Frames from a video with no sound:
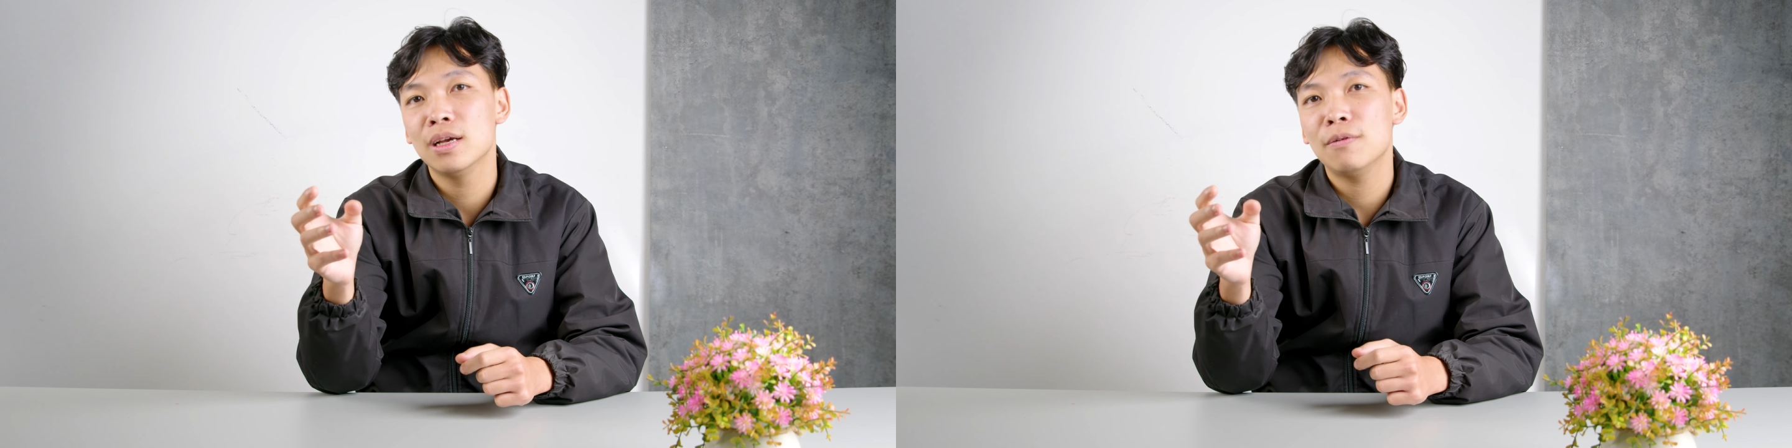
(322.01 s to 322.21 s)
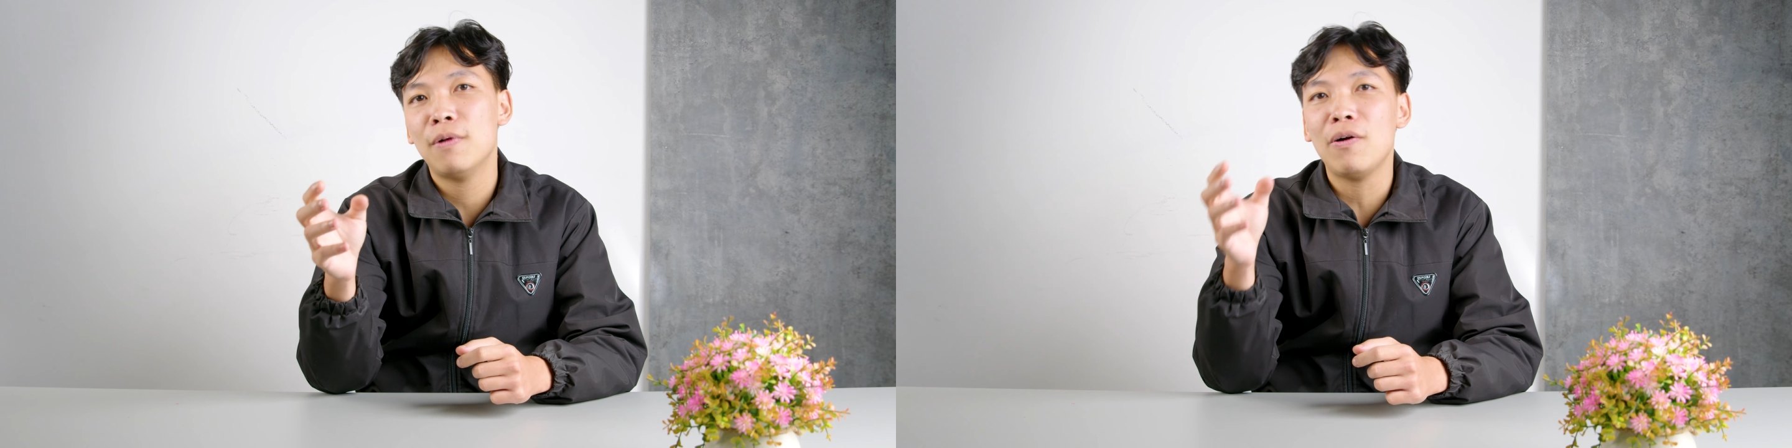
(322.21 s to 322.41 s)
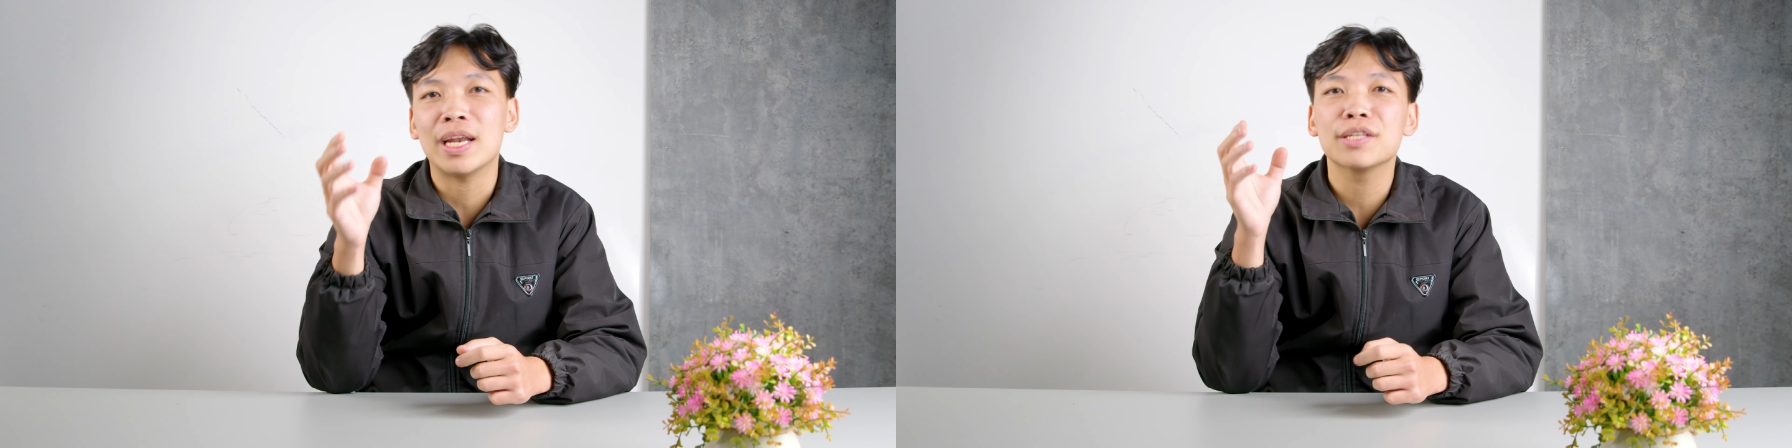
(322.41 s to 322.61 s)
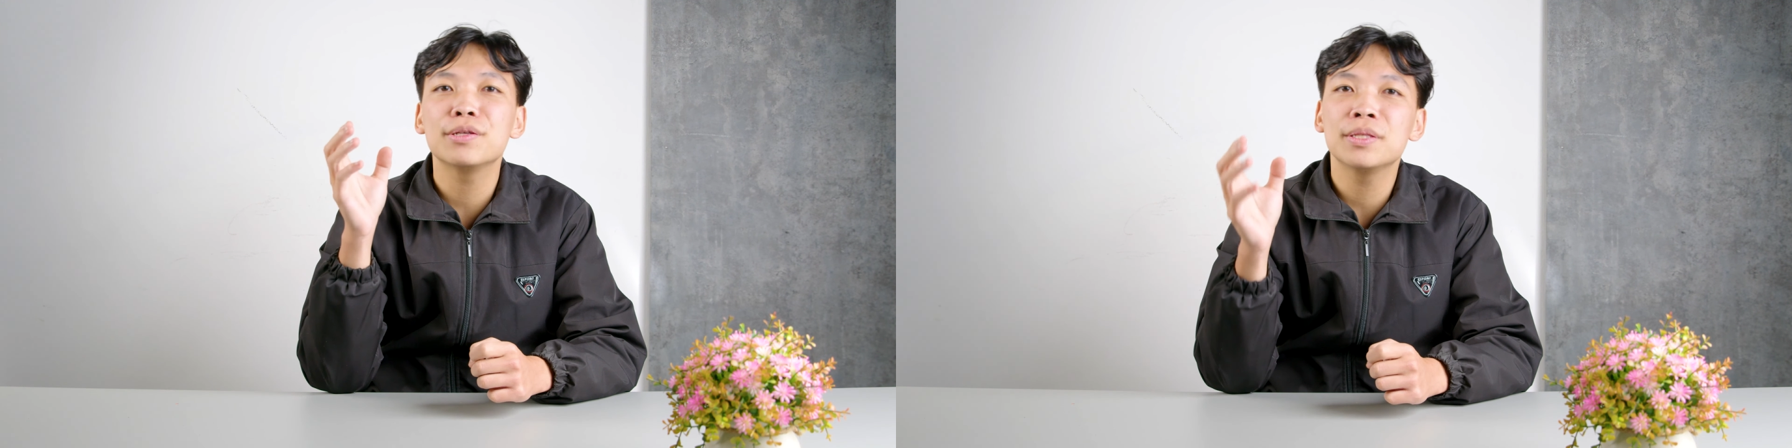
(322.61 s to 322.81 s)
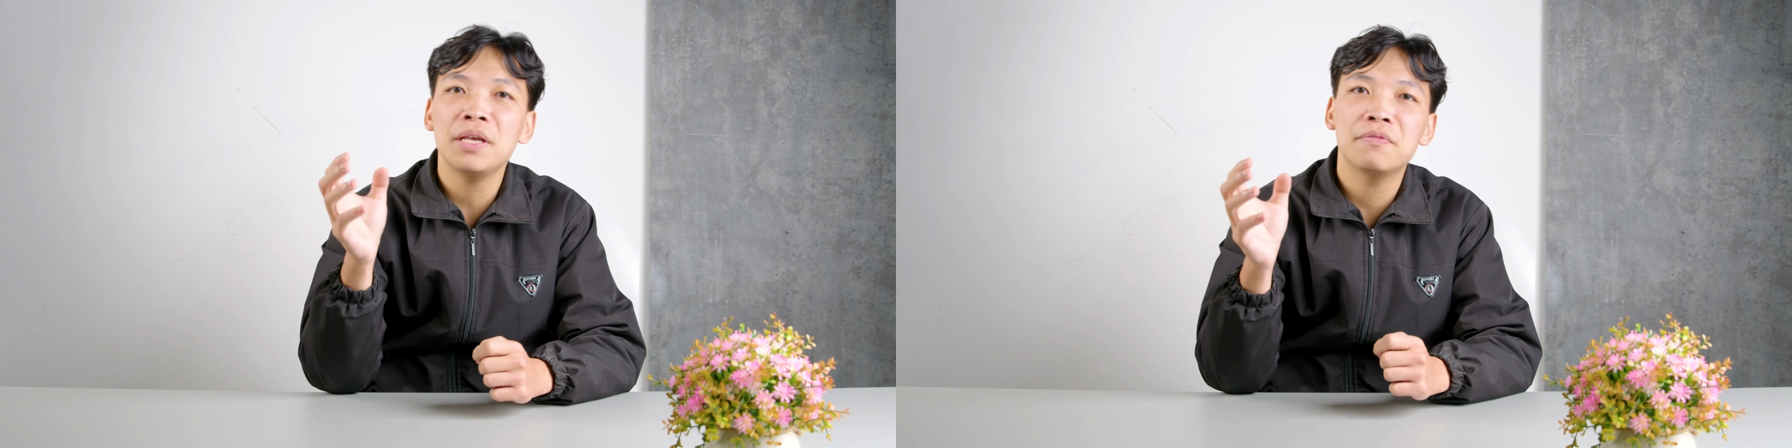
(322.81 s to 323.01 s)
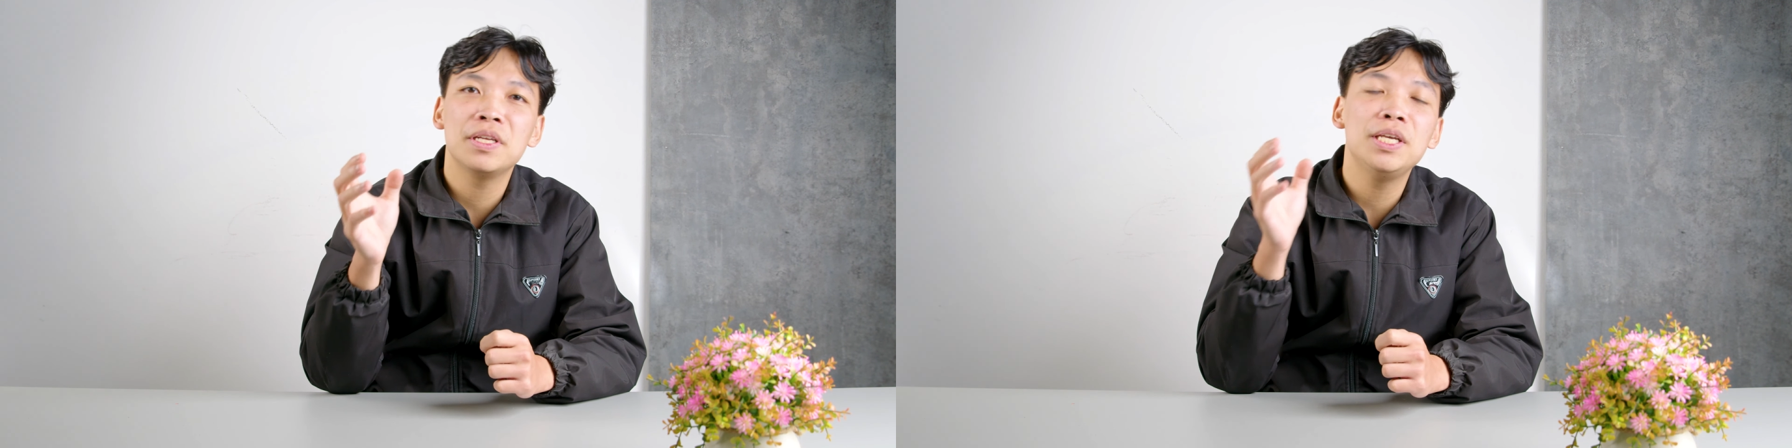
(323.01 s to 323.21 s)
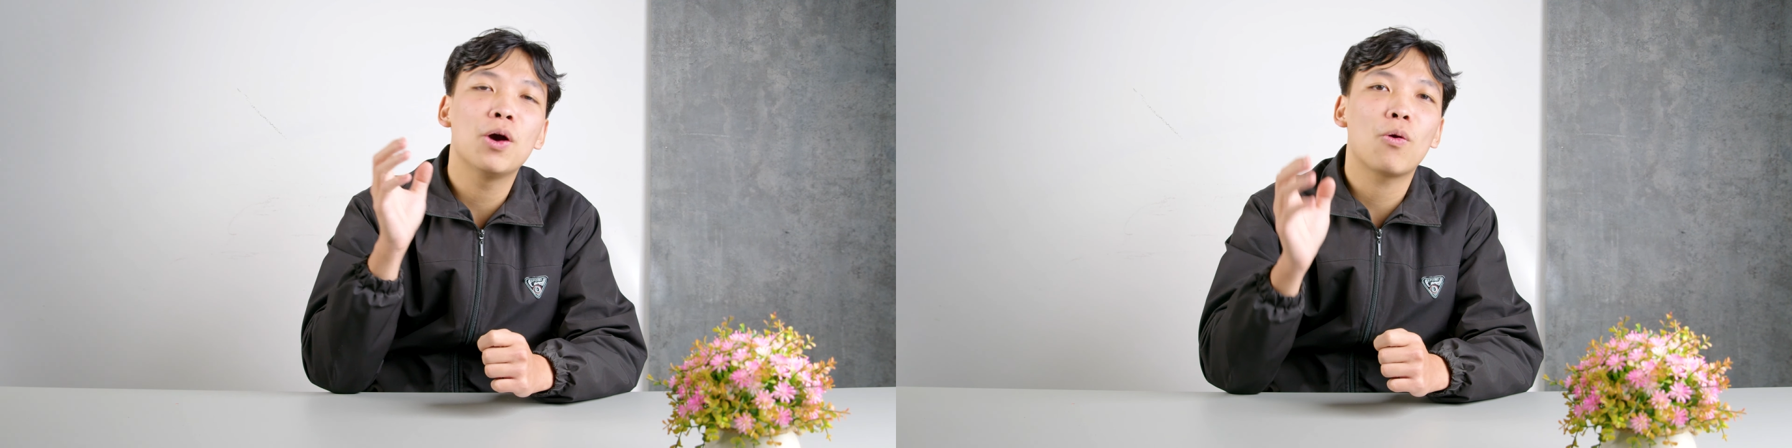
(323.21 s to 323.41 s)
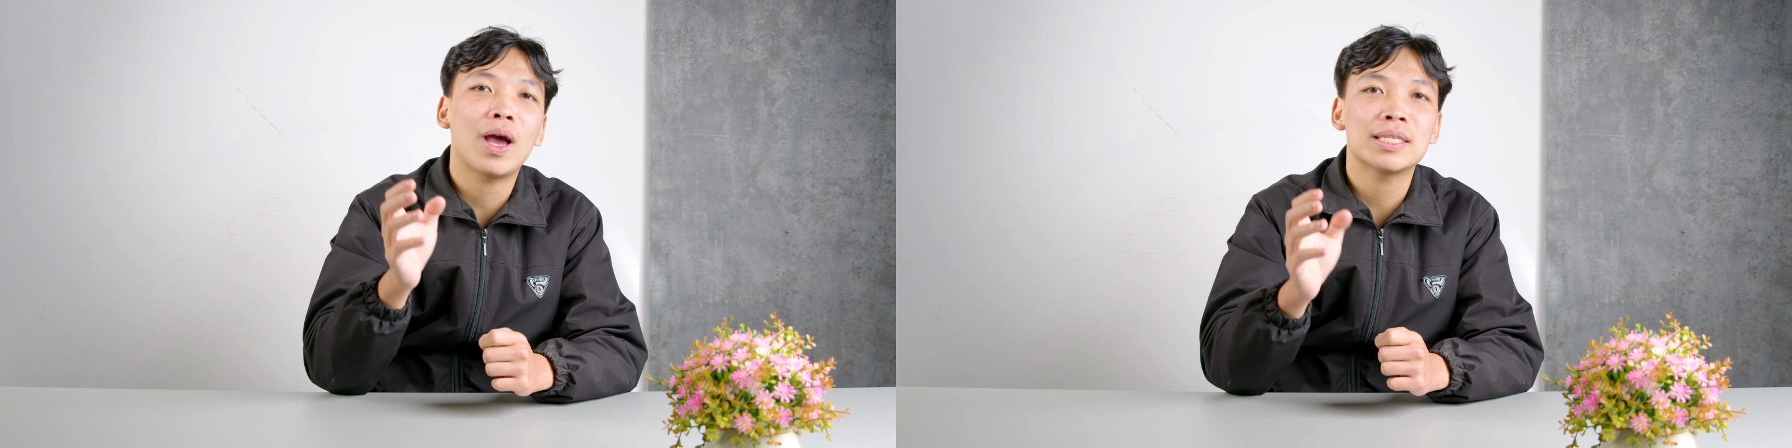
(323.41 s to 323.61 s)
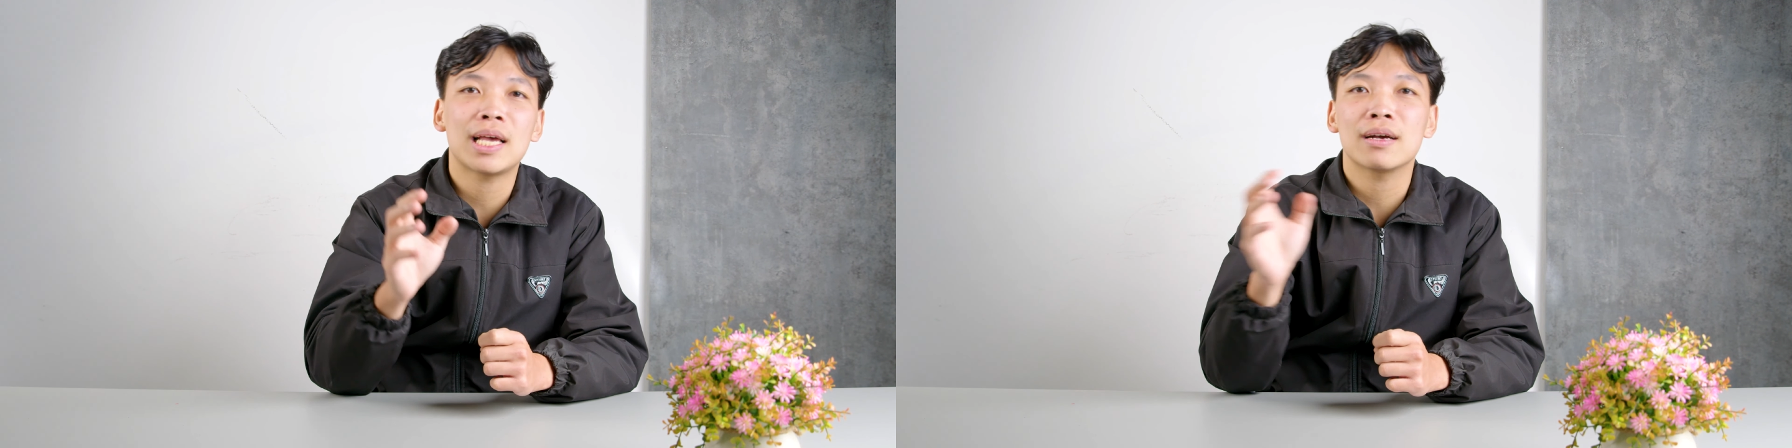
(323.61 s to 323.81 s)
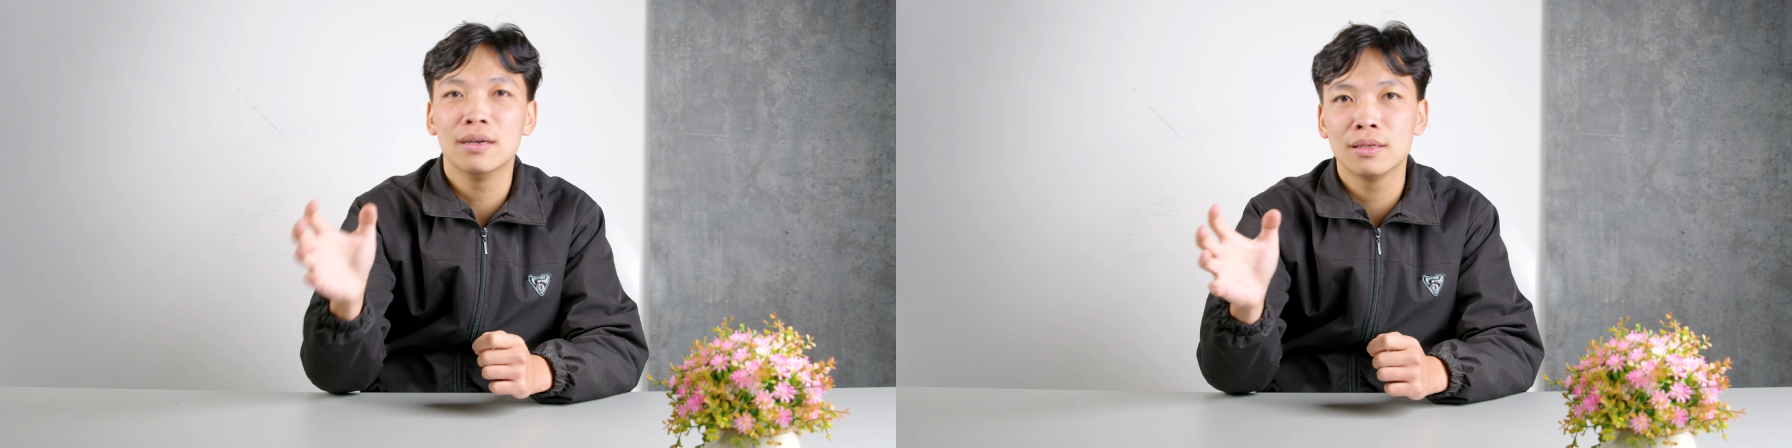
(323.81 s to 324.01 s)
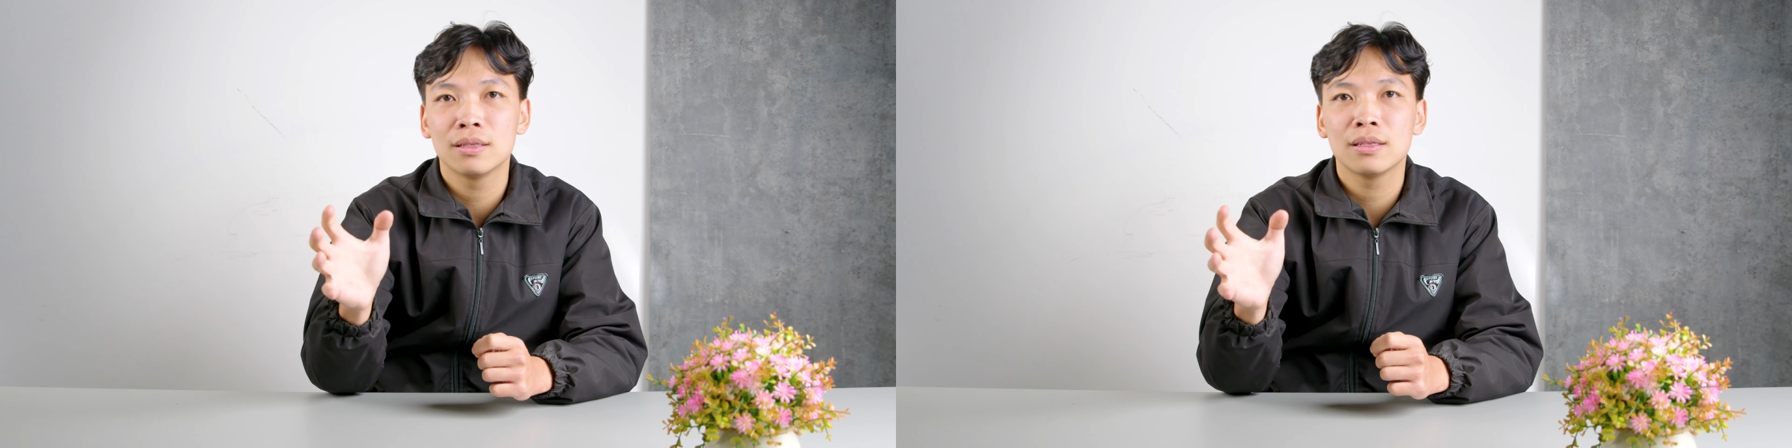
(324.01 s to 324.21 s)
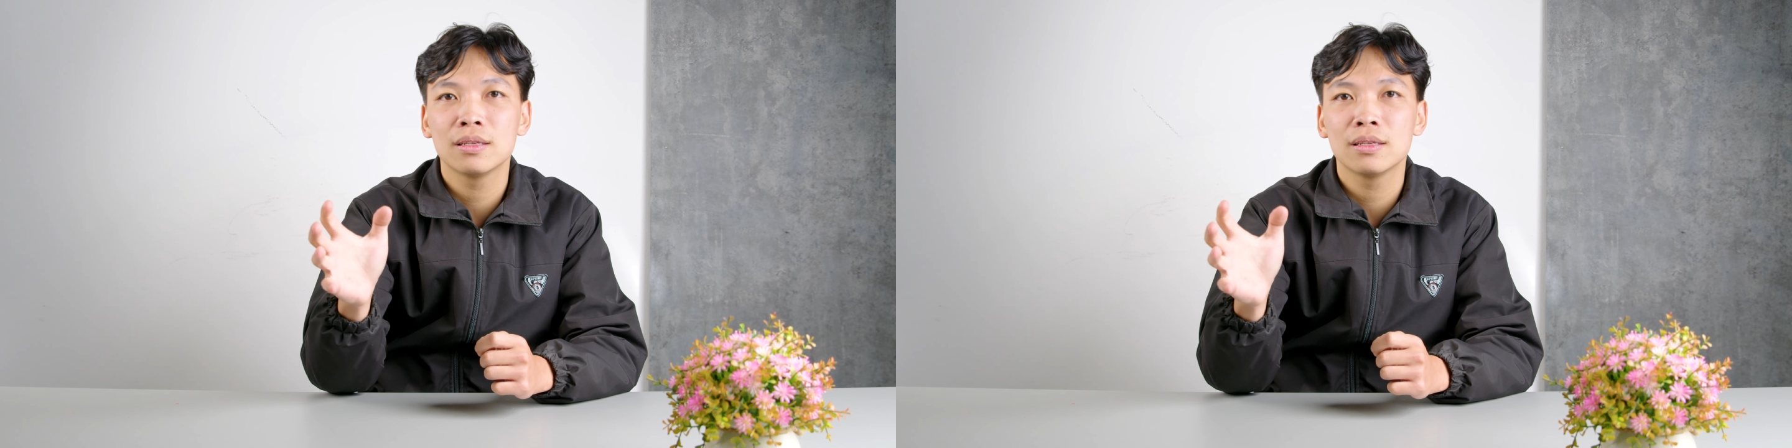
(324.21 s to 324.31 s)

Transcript: và có khả năng tương thích với nhiều loại sạc hơn.